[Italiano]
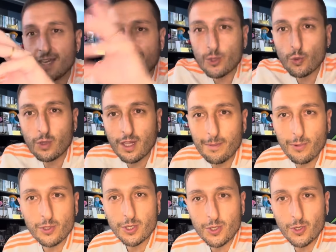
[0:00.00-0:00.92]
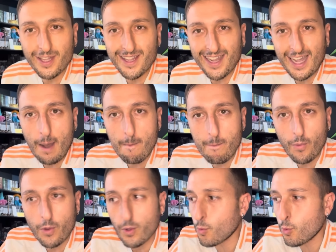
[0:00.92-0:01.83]
in tutte le posizioni di
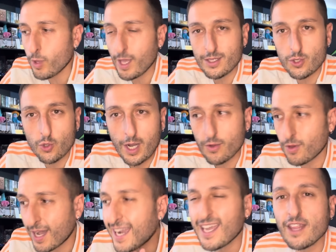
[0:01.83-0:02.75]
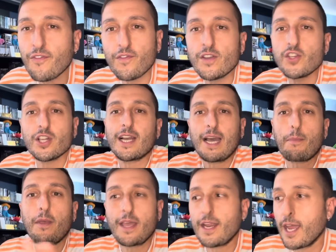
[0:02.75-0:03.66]
campo in cui ha giocato. È anche difficile
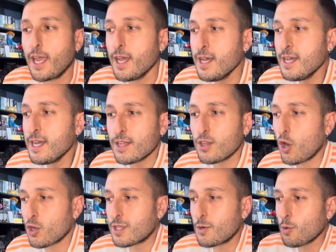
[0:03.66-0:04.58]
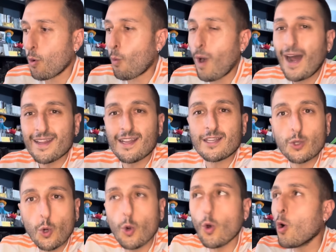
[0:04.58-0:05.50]
capire, no, se uno guarda
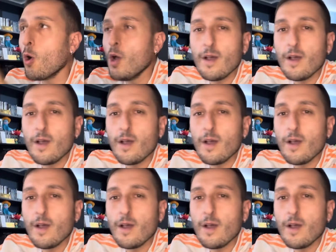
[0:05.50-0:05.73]
solo